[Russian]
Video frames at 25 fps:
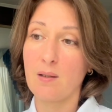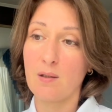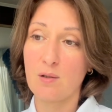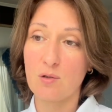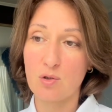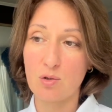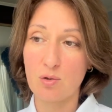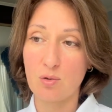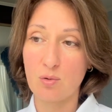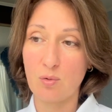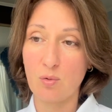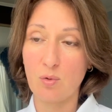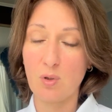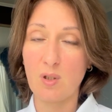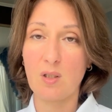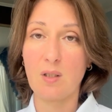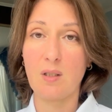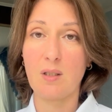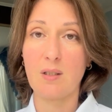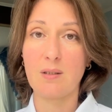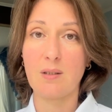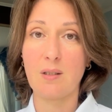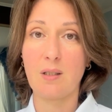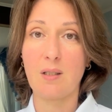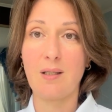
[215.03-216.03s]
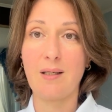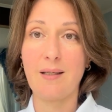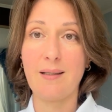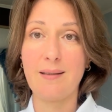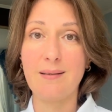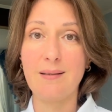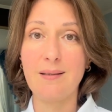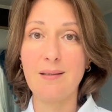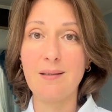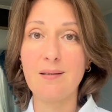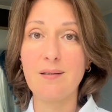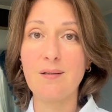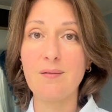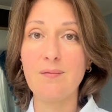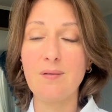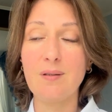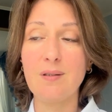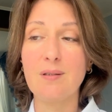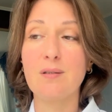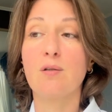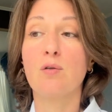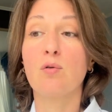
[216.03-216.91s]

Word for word: стойкая такая ненависть,